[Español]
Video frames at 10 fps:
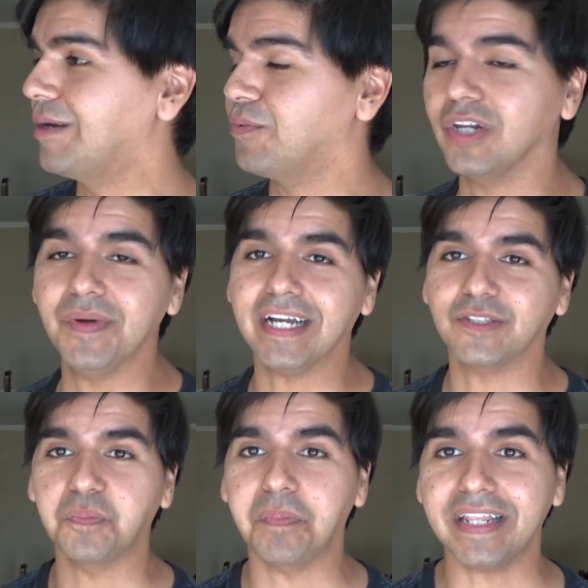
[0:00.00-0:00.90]
El problema es que
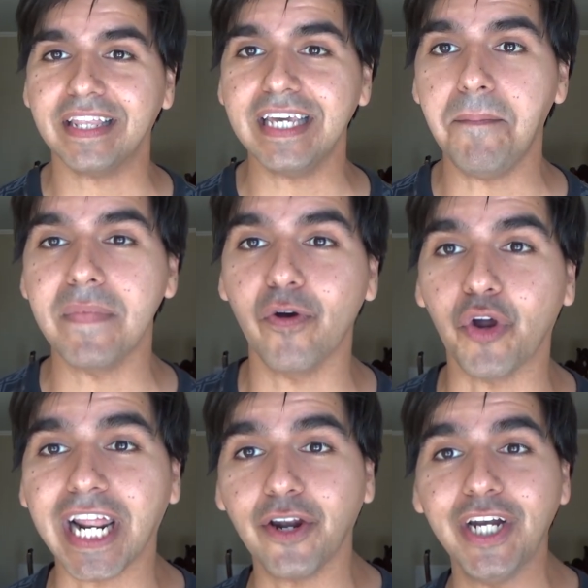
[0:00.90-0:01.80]
hace un par de días me
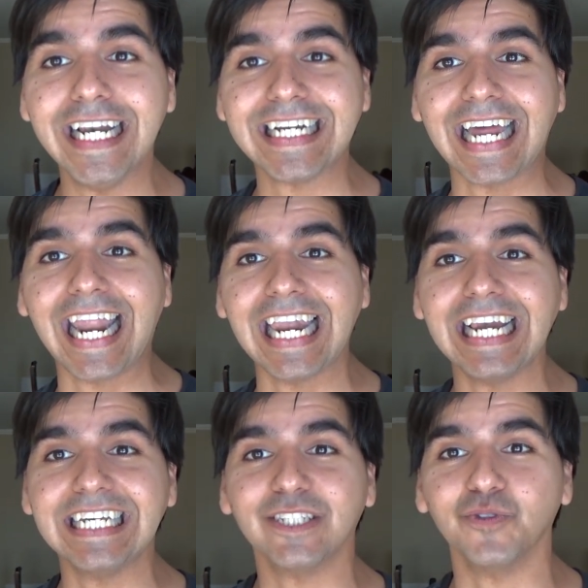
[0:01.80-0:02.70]
borraron el canal
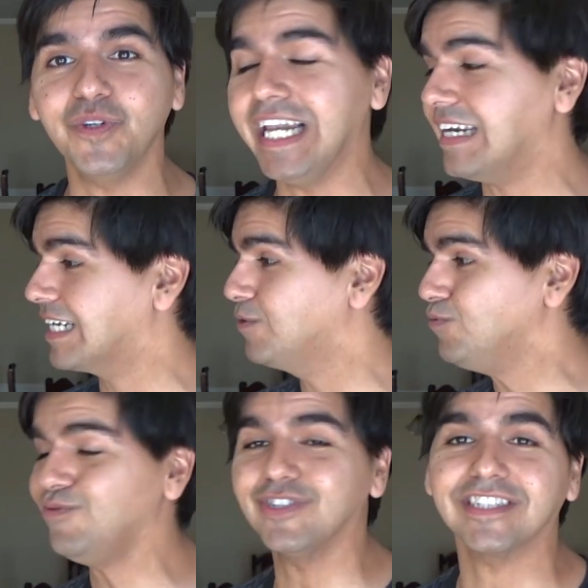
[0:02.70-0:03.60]
al que subí la
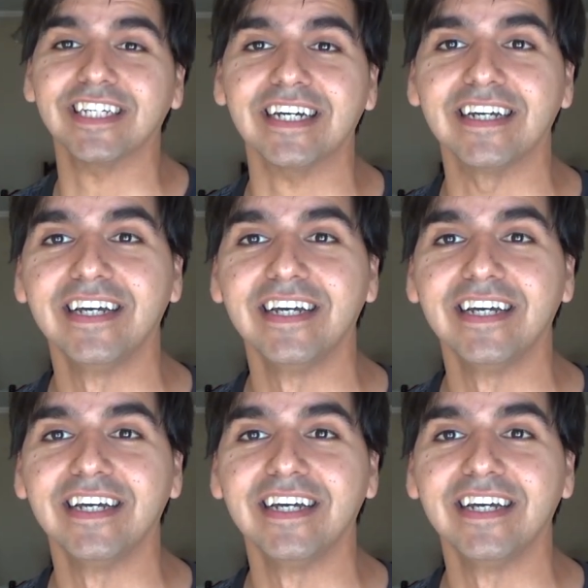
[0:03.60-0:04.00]
renuncia.